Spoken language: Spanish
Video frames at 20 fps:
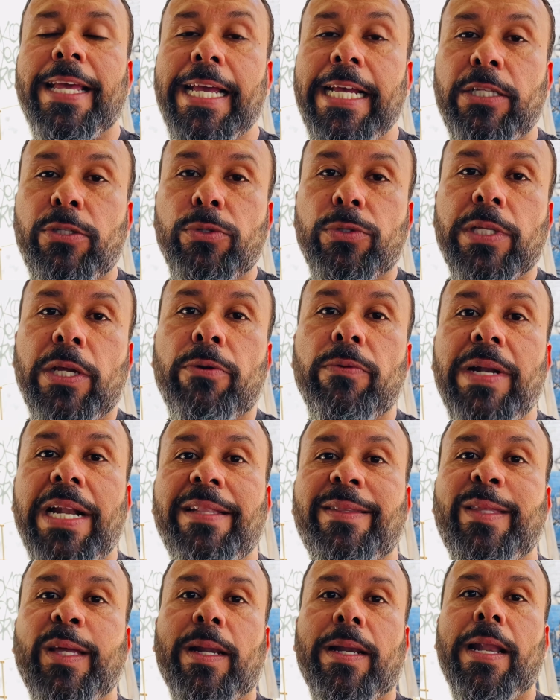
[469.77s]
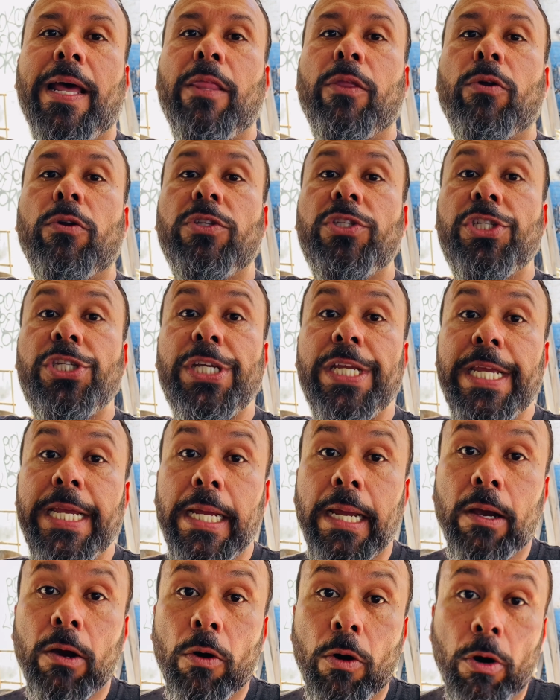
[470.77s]
es usar un alternador
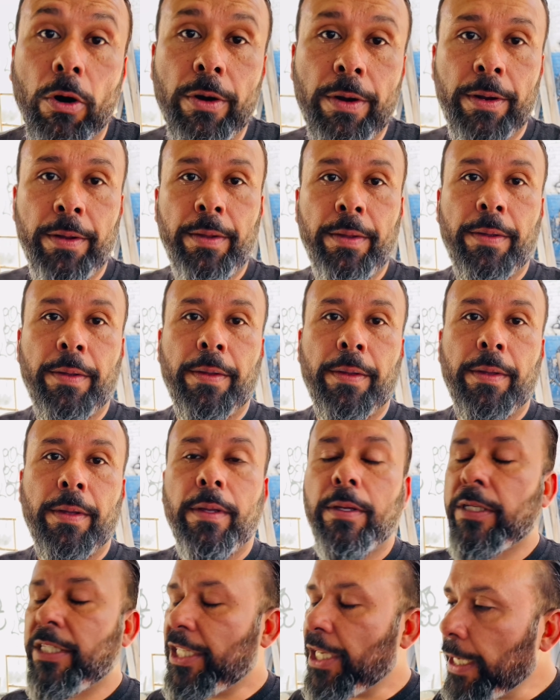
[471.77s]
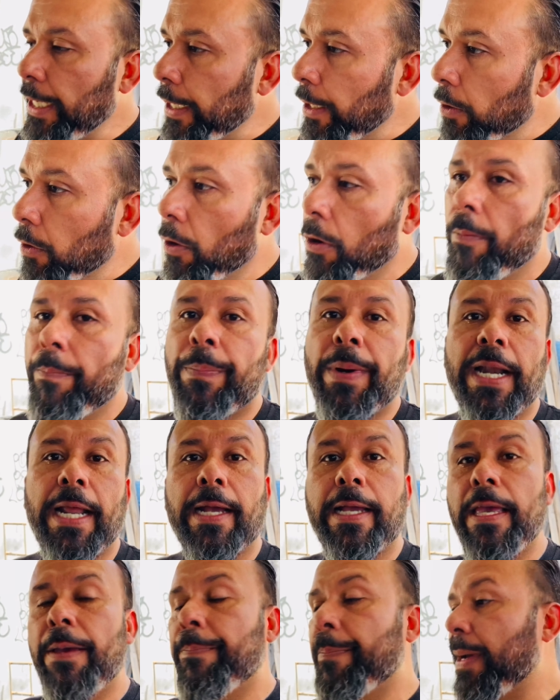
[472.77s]
chingón. Chingón,
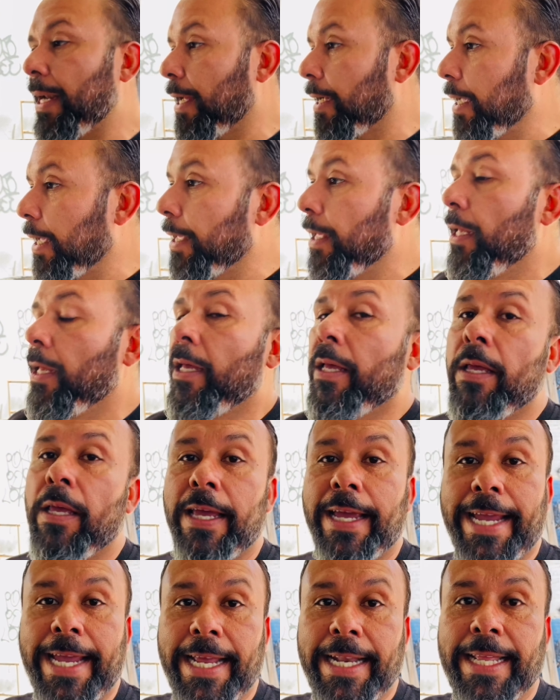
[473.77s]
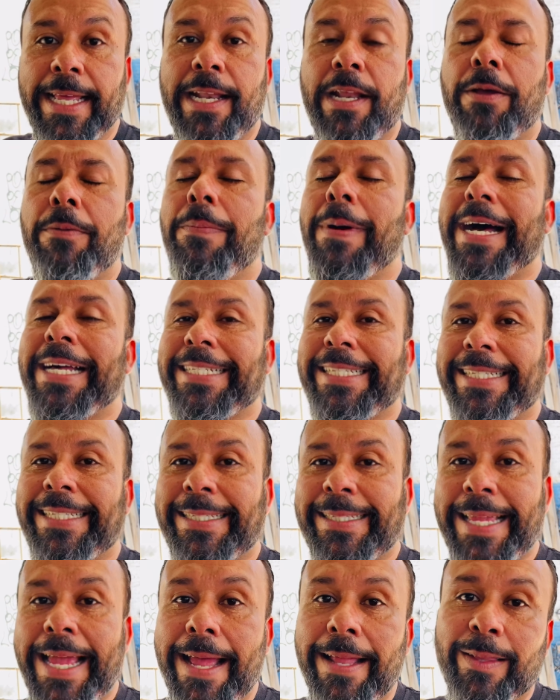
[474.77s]
¿para qué? Para qué genere
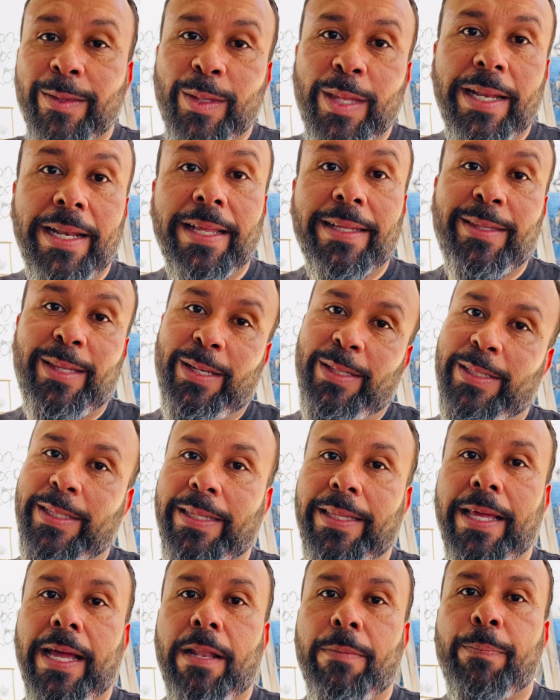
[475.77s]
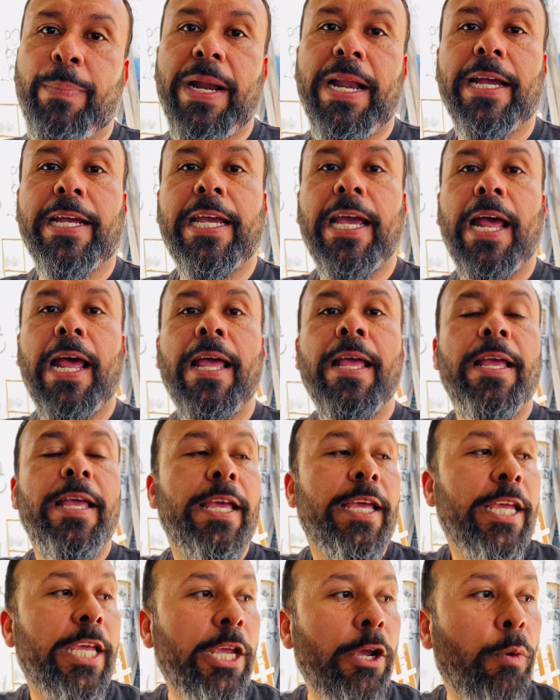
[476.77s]
bastante electricidad para que
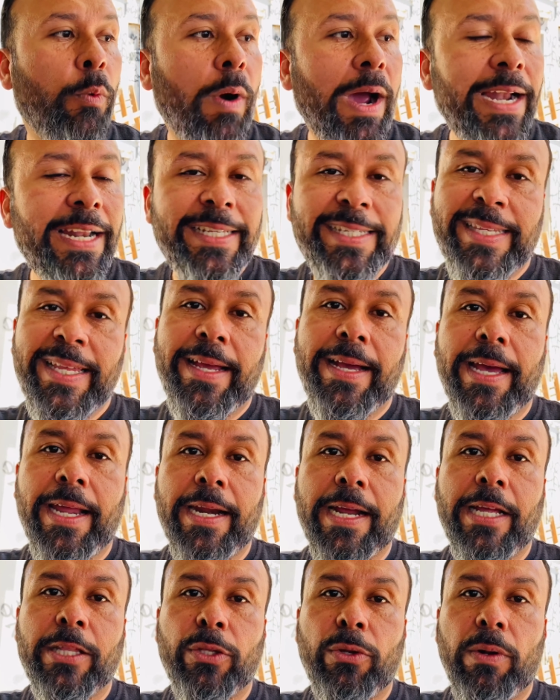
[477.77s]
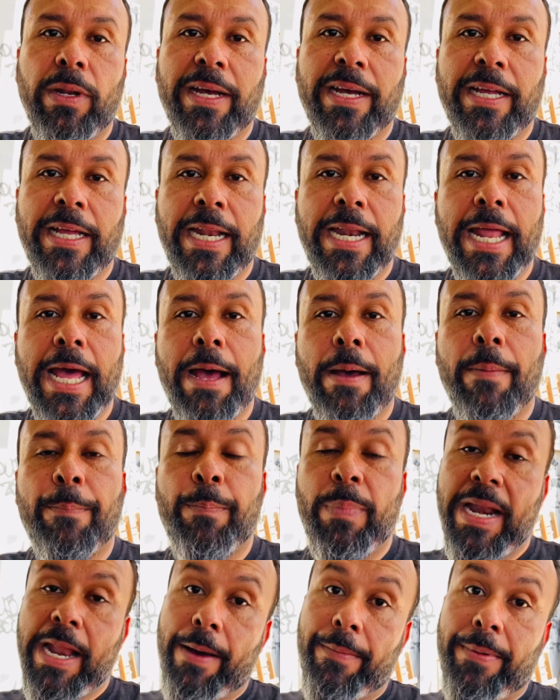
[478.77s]
igual esté cargando la, la,